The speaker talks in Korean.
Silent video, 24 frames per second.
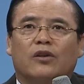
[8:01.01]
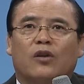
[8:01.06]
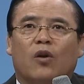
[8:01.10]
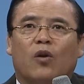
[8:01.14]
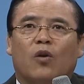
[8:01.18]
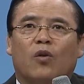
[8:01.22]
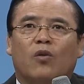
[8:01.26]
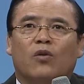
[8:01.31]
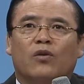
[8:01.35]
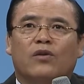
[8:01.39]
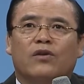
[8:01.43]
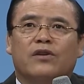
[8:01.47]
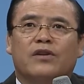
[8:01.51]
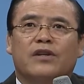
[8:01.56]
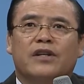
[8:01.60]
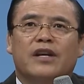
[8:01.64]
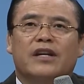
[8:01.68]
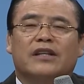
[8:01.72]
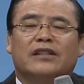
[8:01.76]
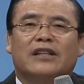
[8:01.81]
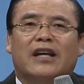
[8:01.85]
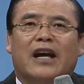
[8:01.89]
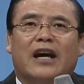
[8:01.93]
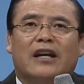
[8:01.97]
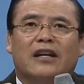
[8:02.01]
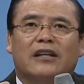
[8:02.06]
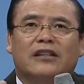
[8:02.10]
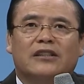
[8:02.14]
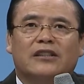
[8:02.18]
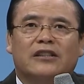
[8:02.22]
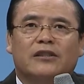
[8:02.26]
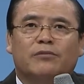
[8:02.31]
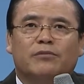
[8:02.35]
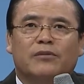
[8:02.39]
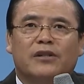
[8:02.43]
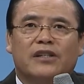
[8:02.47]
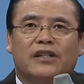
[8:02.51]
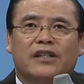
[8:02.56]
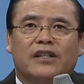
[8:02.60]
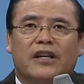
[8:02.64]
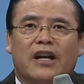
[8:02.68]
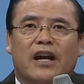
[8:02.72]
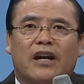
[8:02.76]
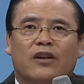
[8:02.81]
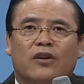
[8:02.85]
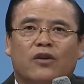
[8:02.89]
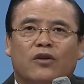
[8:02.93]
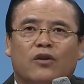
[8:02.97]
더욱 그의 살으심을
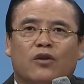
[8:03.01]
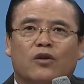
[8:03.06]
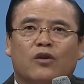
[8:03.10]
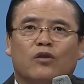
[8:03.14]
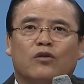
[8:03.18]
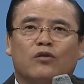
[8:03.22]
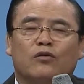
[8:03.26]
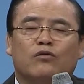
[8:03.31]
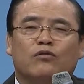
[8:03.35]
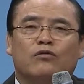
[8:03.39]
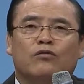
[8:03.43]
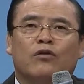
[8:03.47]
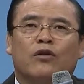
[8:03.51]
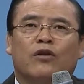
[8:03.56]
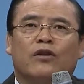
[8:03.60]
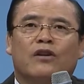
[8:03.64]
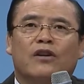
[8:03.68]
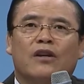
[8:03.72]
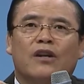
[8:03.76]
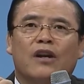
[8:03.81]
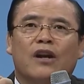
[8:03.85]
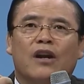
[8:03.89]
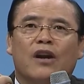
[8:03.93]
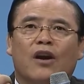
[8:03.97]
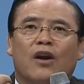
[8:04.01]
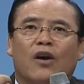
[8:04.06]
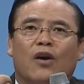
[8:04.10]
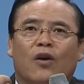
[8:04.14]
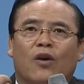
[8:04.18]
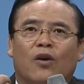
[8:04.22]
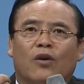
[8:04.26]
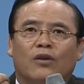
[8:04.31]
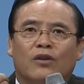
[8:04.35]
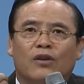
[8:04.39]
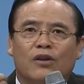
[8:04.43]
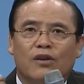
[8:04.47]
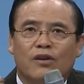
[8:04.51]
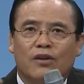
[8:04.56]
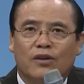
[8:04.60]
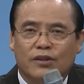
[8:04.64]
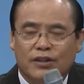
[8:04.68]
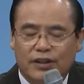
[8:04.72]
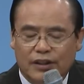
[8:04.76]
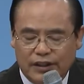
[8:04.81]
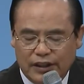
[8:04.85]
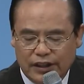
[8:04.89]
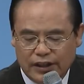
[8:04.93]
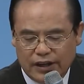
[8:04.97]
인하여 구원을 얻을
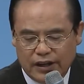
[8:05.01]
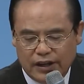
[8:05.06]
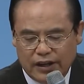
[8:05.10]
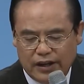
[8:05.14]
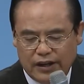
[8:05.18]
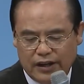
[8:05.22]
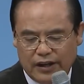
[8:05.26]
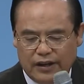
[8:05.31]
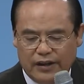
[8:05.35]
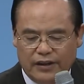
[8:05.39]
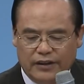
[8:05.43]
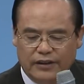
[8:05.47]
것이니라